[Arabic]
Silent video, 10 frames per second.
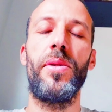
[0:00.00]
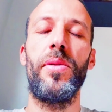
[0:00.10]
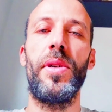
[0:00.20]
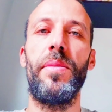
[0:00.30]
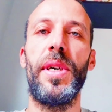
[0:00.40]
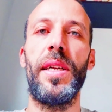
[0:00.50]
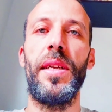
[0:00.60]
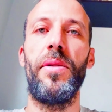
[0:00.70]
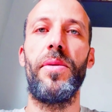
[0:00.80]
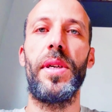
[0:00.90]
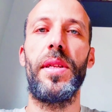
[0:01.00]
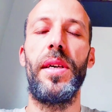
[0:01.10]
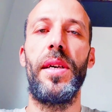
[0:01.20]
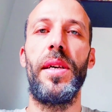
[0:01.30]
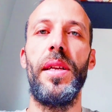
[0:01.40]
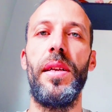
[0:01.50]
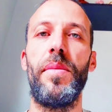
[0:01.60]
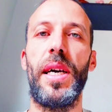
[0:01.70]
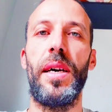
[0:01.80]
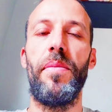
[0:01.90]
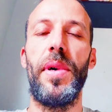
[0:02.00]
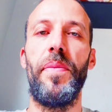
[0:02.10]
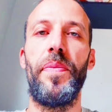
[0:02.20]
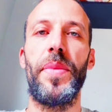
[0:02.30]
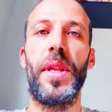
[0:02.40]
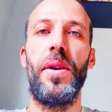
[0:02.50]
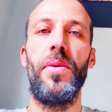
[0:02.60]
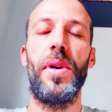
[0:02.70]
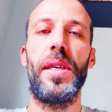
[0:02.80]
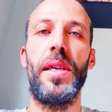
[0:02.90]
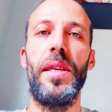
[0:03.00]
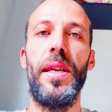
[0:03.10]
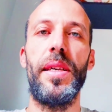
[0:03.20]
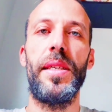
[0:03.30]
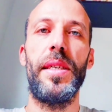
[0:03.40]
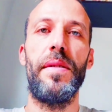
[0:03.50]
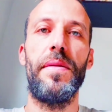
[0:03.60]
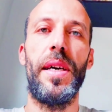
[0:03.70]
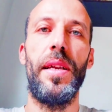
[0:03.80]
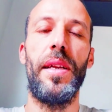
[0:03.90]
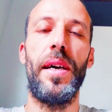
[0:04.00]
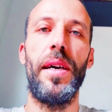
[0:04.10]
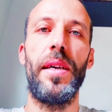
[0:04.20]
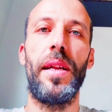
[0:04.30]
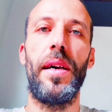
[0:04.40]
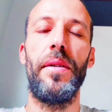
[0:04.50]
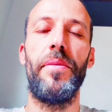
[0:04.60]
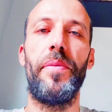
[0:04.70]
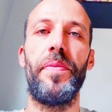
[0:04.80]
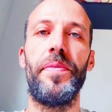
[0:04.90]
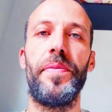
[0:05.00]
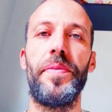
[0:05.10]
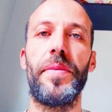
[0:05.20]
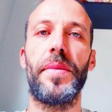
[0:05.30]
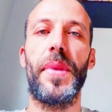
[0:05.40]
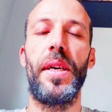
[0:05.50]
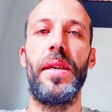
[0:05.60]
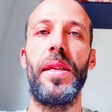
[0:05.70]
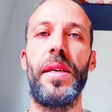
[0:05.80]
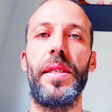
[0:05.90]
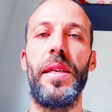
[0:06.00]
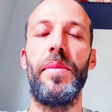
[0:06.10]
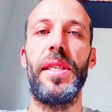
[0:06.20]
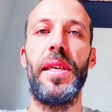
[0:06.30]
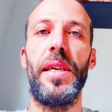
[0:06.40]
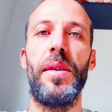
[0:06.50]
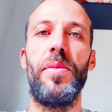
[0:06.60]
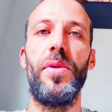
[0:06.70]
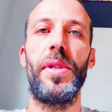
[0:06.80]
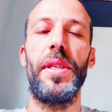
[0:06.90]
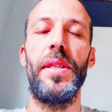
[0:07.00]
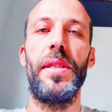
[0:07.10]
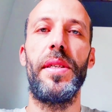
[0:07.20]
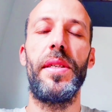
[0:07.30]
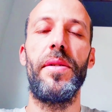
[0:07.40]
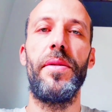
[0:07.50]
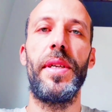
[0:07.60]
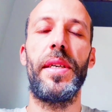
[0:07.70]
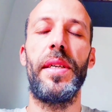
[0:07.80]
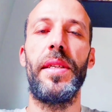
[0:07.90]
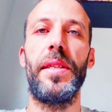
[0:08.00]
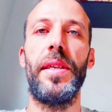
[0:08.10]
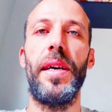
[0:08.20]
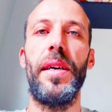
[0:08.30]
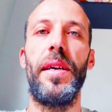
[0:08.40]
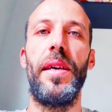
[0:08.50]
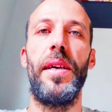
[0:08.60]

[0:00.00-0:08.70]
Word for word: يكثرون من هذا الورد للمحبة وكذلك ينفع للعائلة إذا كان مثلا أبوك هناك نساء